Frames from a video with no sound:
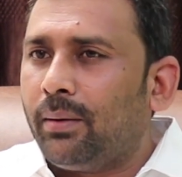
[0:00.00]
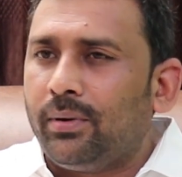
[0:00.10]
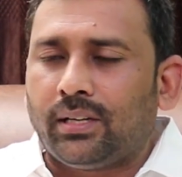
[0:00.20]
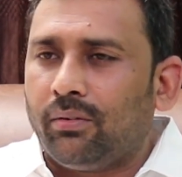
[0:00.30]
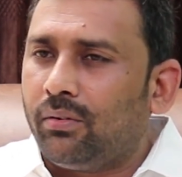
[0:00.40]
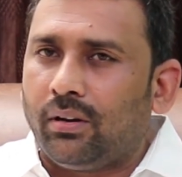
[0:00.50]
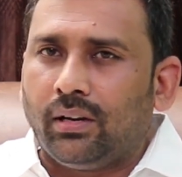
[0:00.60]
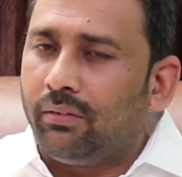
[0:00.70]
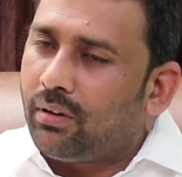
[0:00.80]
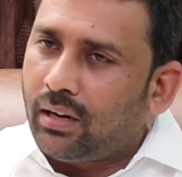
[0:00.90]
పర్మిషన్
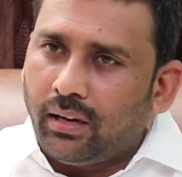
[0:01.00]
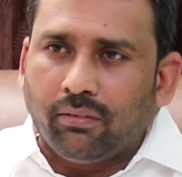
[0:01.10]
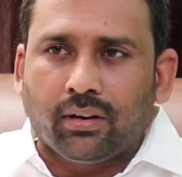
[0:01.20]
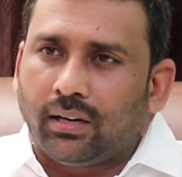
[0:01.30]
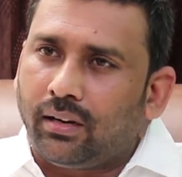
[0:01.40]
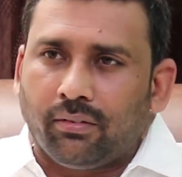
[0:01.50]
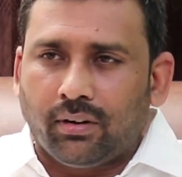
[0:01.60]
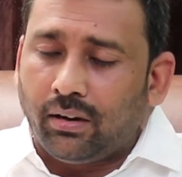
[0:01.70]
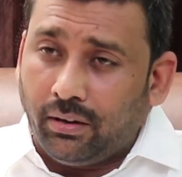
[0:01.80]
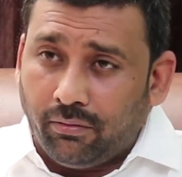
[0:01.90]
ఇవ్వట్ల ఇవ్వ
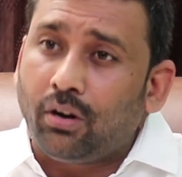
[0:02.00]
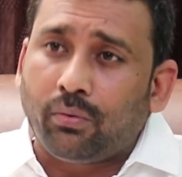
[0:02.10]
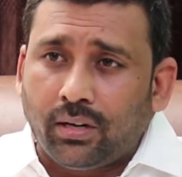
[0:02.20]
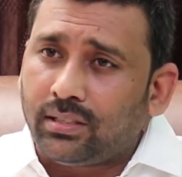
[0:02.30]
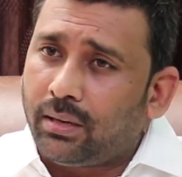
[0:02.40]
ఇవ్వనటువంటి